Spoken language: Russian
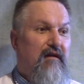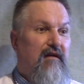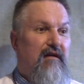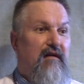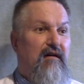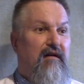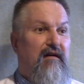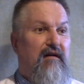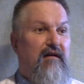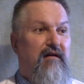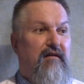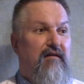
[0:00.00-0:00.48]

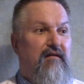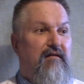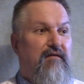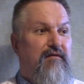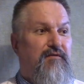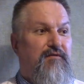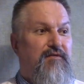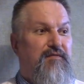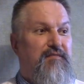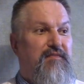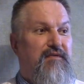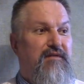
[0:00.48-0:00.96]
А
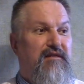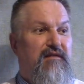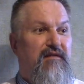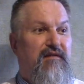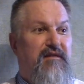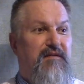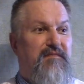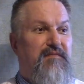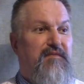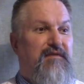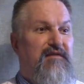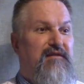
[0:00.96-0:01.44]
распис,
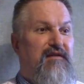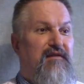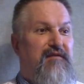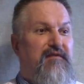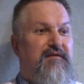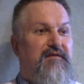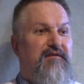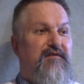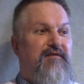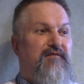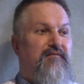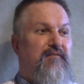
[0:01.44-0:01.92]

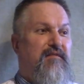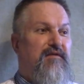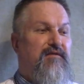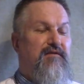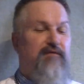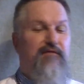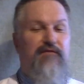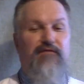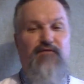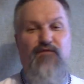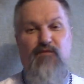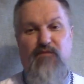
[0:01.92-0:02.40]
расписались в
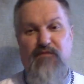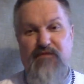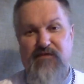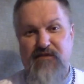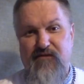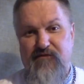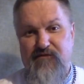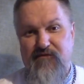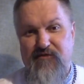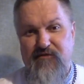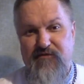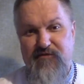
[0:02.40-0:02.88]
Московской
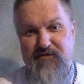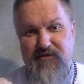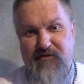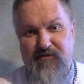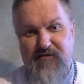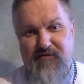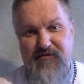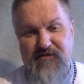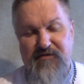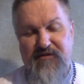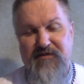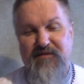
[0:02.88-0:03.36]
области, в
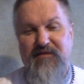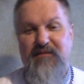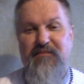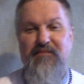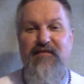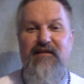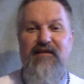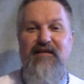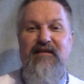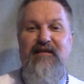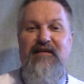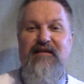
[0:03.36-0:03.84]
Солнечногорске там.
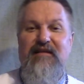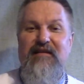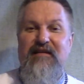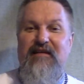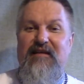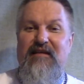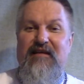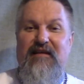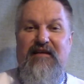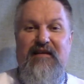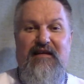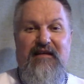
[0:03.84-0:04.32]

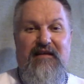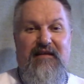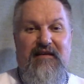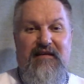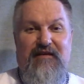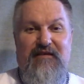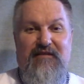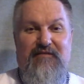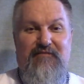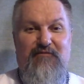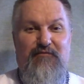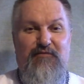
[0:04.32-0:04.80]

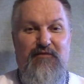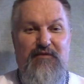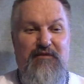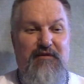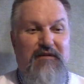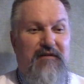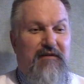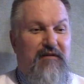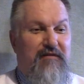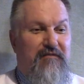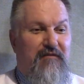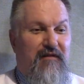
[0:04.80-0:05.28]
Вот,
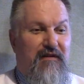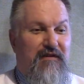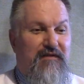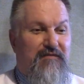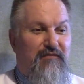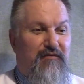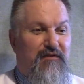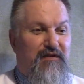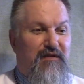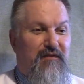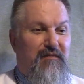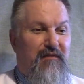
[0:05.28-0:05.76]

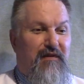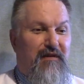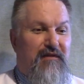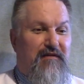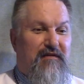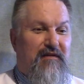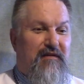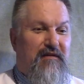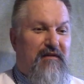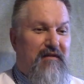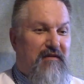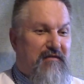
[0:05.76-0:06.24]
28 лет
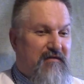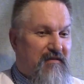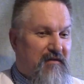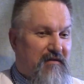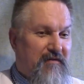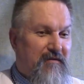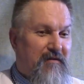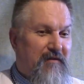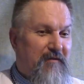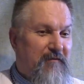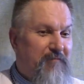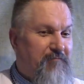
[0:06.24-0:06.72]

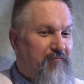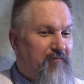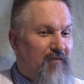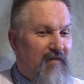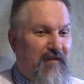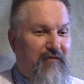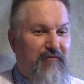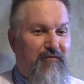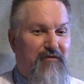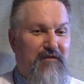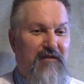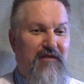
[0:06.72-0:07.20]
назад.
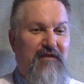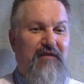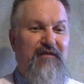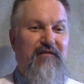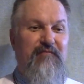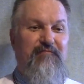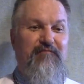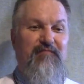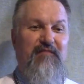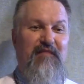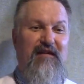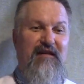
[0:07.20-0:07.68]
И вот
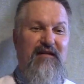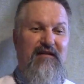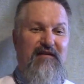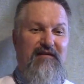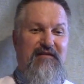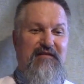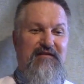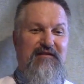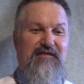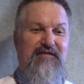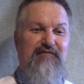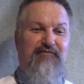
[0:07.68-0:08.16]
и
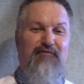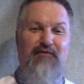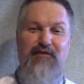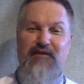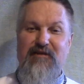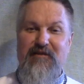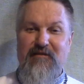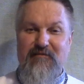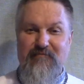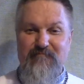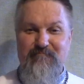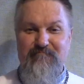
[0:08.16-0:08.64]
а,
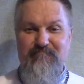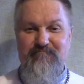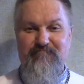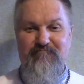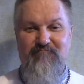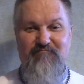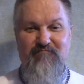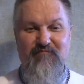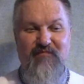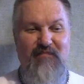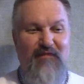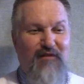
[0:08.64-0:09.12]
сегодня
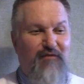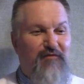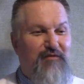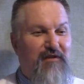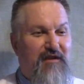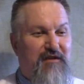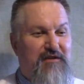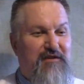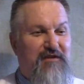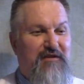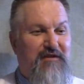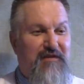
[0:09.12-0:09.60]
у
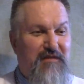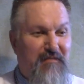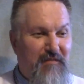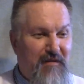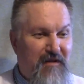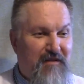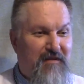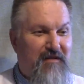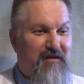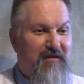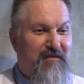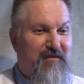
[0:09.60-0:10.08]
нашей
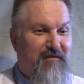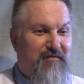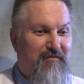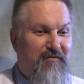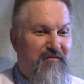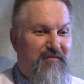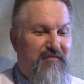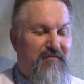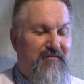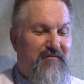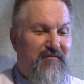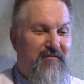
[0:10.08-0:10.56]
семьи, да,
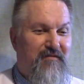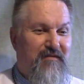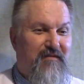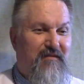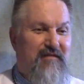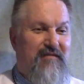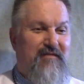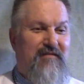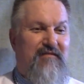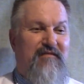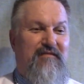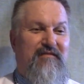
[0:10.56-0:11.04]
такой
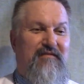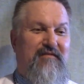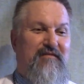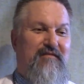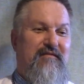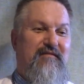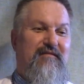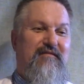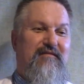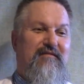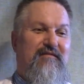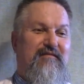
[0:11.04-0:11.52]

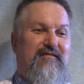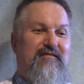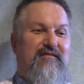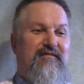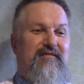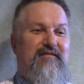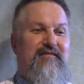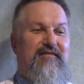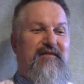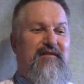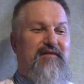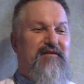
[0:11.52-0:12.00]
а,
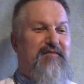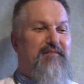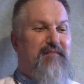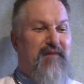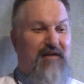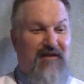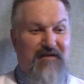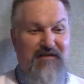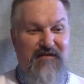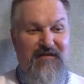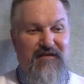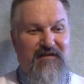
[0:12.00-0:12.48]
значит,
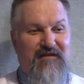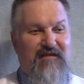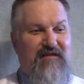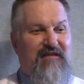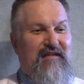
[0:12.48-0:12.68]
праздник.